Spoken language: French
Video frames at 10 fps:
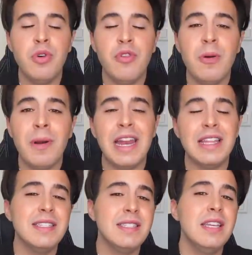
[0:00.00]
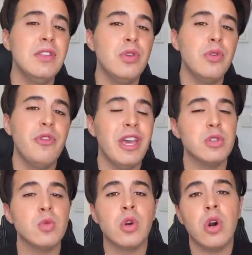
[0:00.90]
novembre, elle a décidé de faire
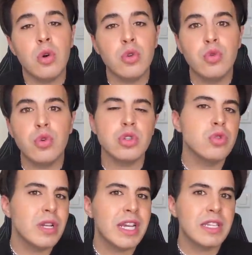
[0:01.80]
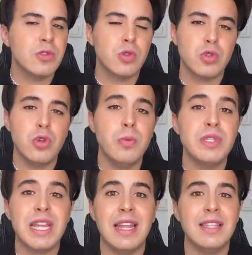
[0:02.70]
son grand retour sur les réseaux sociaux
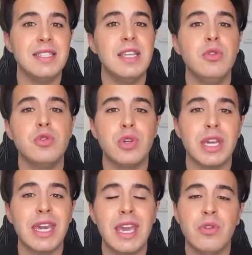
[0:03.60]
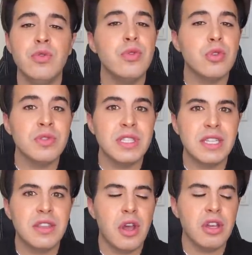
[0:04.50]
puisqu'elle a décidé de se créer un nouveau compte
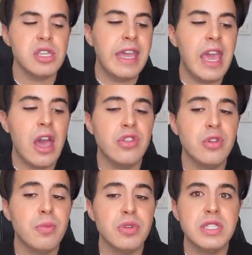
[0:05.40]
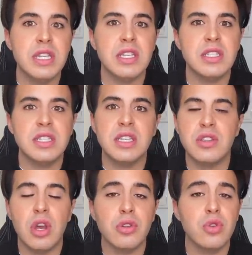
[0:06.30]
TikTok et euh, de poster des
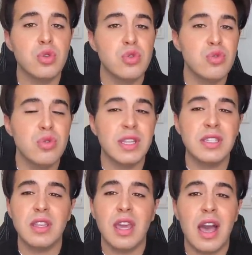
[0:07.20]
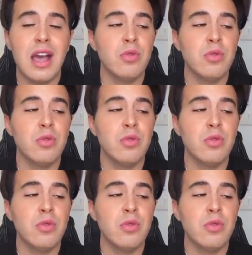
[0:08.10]
TikTok dessus, etc.